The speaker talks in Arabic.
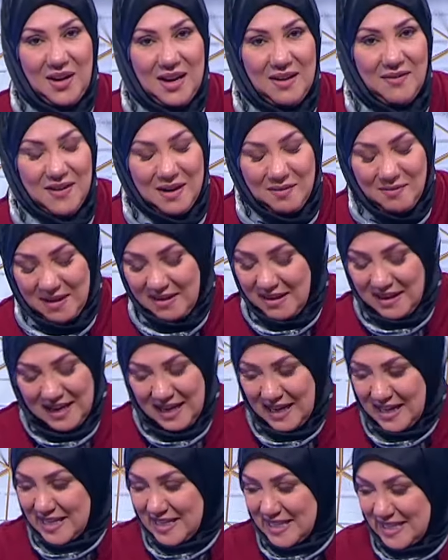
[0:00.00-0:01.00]
على الافلام
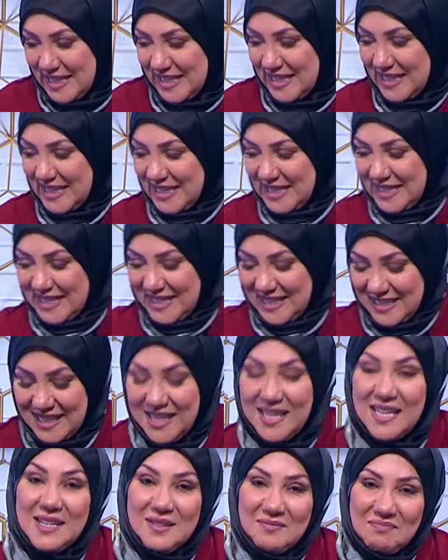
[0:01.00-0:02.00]
هذين عادي
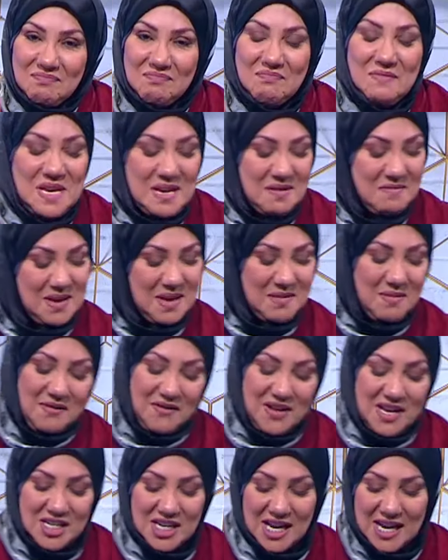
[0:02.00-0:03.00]
مية مية
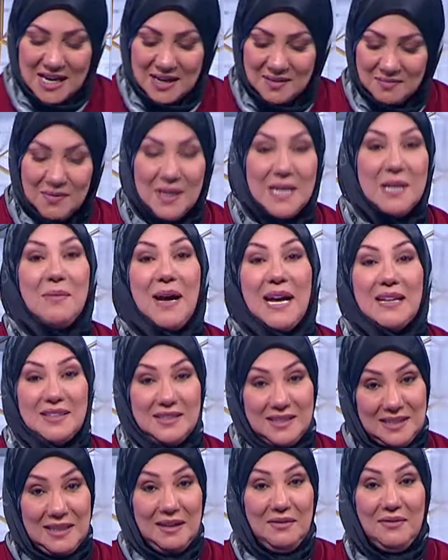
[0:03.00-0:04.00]
ما فيهاش حليب بالي ما
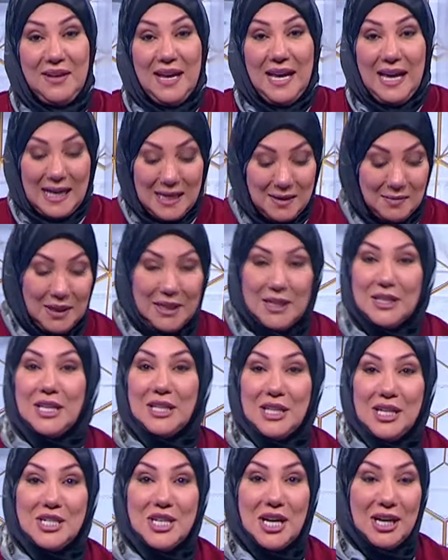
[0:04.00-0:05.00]
حطيت لكم فيها حليب
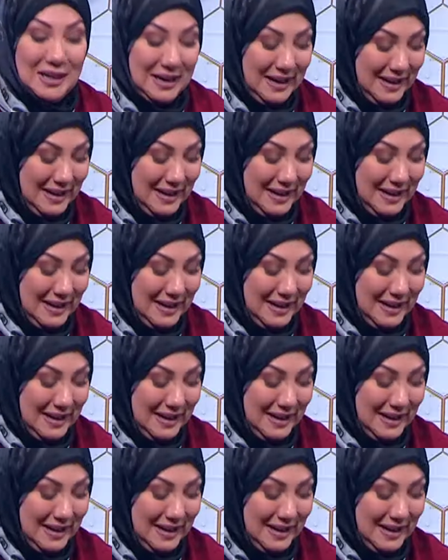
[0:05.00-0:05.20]
رقدت حاجه